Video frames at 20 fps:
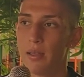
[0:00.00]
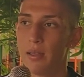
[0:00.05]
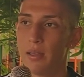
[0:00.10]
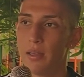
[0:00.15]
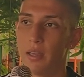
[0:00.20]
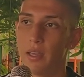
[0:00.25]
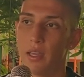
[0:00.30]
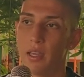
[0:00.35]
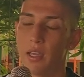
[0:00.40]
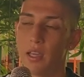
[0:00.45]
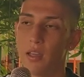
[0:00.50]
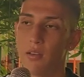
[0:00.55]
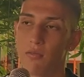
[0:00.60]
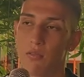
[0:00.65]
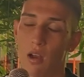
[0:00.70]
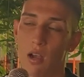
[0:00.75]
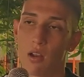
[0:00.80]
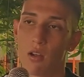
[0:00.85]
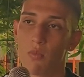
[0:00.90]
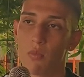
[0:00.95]
fue
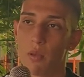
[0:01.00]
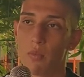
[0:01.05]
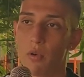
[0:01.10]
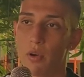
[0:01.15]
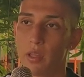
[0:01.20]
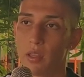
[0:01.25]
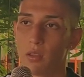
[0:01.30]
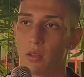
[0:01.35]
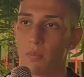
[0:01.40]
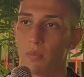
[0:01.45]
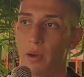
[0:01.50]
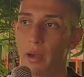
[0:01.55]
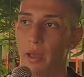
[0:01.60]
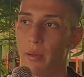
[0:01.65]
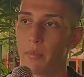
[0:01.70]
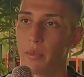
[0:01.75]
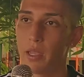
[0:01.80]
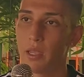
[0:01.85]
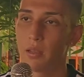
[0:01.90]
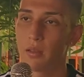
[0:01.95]
algo muy bonito
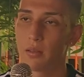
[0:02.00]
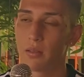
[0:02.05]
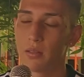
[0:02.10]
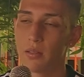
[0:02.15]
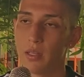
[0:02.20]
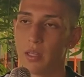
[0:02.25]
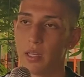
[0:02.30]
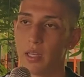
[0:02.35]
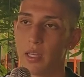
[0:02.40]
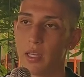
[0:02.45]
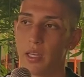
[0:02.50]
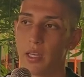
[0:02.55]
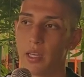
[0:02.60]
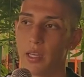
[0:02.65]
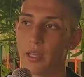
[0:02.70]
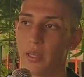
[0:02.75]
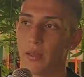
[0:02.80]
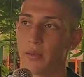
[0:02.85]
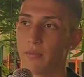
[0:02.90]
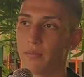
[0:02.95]
para mí
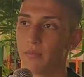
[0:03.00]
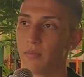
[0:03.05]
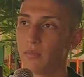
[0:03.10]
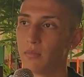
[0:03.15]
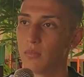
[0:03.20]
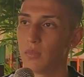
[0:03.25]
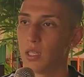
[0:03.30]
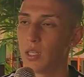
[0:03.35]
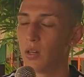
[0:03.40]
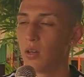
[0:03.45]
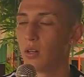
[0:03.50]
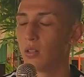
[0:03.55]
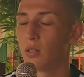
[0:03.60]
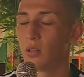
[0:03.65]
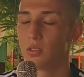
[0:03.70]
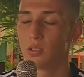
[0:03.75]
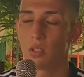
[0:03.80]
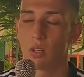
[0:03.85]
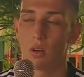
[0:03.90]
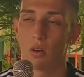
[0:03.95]
y no,
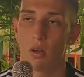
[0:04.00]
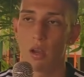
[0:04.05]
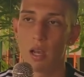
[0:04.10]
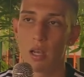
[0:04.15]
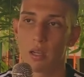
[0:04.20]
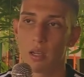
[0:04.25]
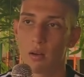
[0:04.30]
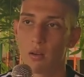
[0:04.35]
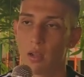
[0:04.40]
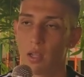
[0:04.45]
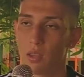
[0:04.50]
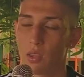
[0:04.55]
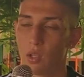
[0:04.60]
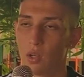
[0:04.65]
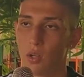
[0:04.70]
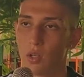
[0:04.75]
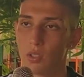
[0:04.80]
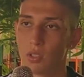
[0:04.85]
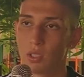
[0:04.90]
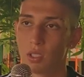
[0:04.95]
no solo él, creo que
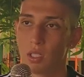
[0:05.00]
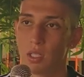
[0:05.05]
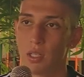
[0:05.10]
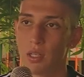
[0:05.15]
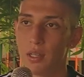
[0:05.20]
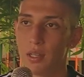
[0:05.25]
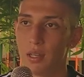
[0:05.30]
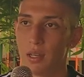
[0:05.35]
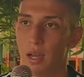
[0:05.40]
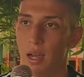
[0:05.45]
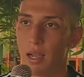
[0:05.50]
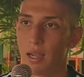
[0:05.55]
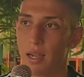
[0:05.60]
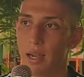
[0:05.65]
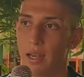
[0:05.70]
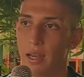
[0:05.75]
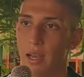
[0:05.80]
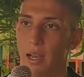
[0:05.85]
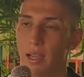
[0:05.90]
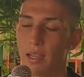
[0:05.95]
todos
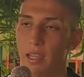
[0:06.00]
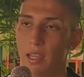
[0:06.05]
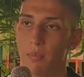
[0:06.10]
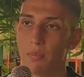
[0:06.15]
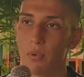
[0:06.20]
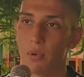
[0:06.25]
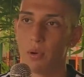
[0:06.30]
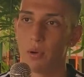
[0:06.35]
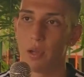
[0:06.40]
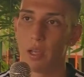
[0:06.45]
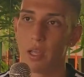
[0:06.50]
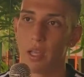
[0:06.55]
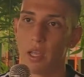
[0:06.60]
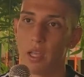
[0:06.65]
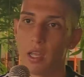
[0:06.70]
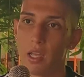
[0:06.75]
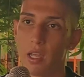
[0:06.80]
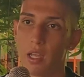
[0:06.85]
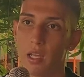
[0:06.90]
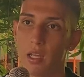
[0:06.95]
acá en el equipo
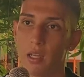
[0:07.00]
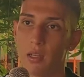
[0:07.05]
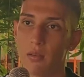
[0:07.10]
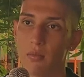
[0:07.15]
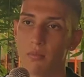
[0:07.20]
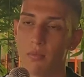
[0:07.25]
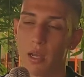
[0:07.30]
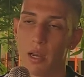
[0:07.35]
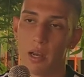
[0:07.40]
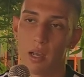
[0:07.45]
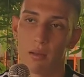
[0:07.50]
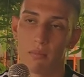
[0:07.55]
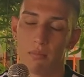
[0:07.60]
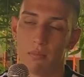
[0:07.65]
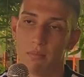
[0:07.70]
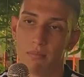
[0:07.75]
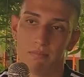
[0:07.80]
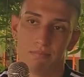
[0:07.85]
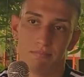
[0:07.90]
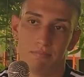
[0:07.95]
eh,
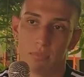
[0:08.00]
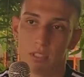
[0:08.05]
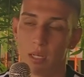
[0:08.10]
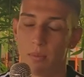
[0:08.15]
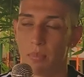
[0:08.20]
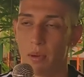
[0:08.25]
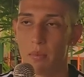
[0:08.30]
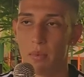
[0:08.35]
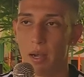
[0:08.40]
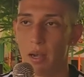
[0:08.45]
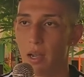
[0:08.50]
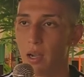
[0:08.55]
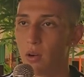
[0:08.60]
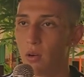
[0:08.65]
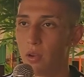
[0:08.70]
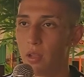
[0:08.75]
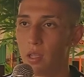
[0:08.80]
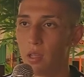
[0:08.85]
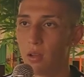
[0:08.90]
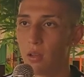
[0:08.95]
mm, siempre me han
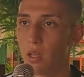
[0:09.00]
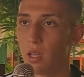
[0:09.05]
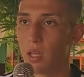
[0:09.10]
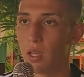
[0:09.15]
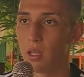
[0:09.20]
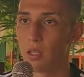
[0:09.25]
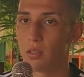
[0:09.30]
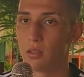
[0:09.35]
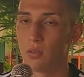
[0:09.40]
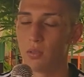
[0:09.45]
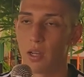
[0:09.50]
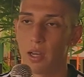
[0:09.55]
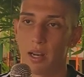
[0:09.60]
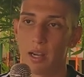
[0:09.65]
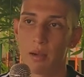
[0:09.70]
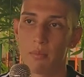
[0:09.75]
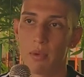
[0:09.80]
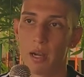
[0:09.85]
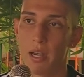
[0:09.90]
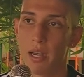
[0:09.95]
acogido de, una
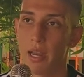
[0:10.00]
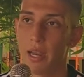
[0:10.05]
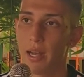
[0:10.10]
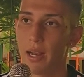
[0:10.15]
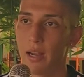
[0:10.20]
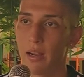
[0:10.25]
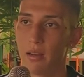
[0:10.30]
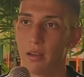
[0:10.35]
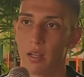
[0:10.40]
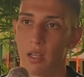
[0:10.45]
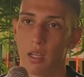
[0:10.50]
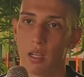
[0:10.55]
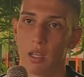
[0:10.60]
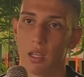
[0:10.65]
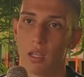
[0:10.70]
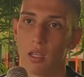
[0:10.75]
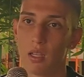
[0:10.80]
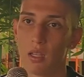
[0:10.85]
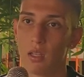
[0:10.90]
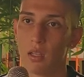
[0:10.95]
gran manera,
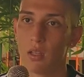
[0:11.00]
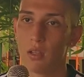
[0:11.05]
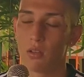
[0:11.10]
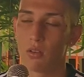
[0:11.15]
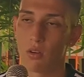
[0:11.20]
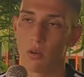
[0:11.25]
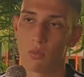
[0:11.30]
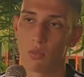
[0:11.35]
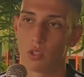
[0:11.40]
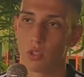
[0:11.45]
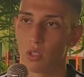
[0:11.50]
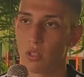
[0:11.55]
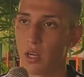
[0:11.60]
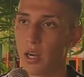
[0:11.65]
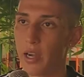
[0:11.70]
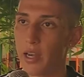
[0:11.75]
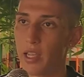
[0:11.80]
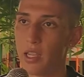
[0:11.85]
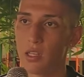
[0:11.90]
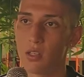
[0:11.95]
eh, con mucho
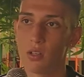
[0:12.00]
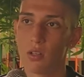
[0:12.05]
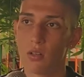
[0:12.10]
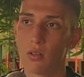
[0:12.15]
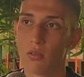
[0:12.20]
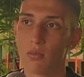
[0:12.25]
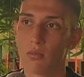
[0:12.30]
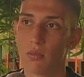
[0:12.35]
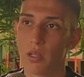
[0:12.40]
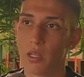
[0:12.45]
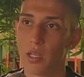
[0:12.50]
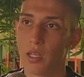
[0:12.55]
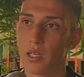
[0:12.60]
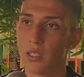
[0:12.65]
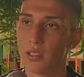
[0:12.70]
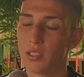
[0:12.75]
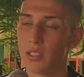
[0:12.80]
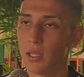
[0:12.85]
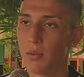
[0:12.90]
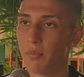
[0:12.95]
cariño,
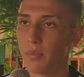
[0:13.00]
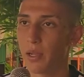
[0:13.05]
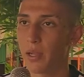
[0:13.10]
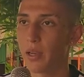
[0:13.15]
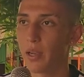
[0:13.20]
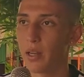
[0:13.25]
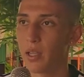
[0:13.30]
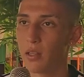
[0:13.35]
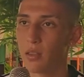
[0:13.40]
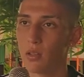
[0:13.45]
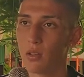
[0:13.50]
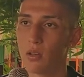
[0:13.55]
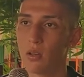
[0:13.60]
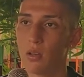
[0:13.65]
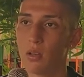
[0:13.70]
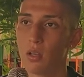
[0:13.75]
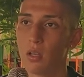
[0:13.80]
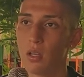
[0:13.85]
eh, siempre queriendo